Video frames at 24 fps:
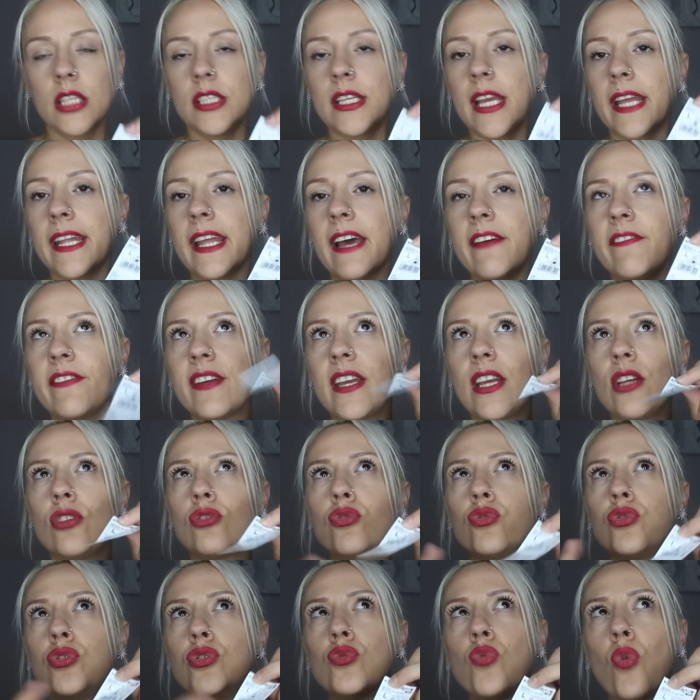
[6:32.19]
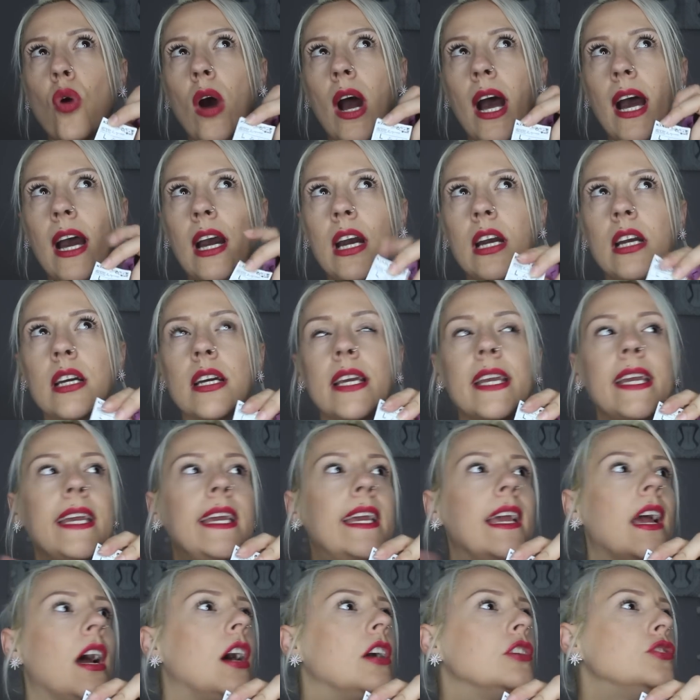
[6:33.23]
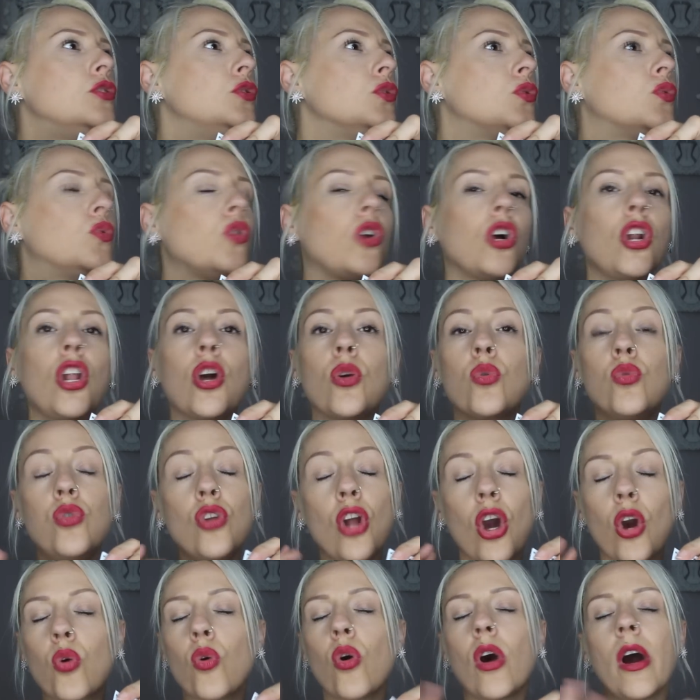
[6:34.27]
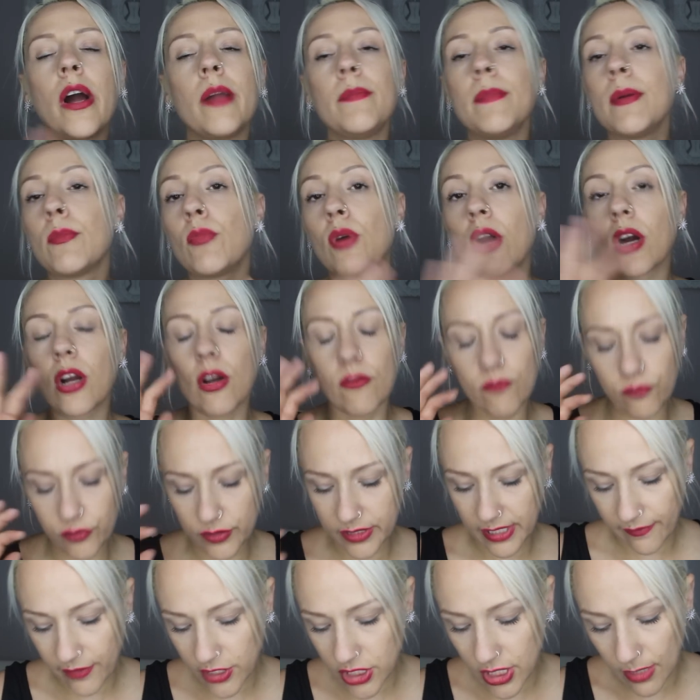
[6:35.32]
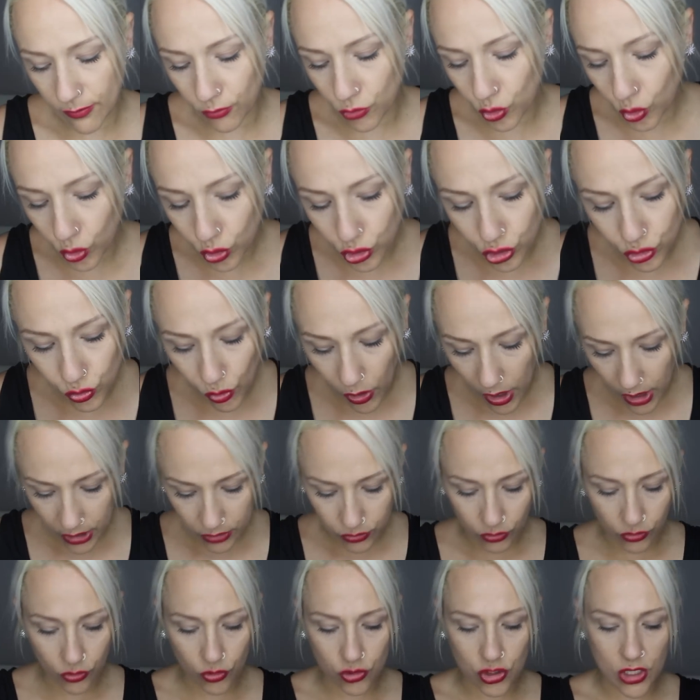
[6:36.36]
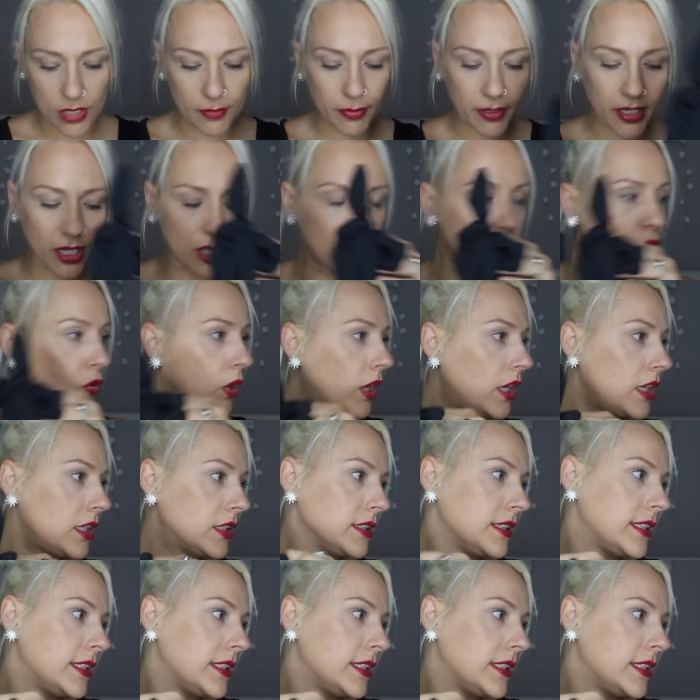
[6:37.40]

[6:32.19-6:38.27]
Il y en avait du noir et euh, du couleur, corail, mais moi comme vous savez j'aime trop le noir donc je l'ai pris en noir.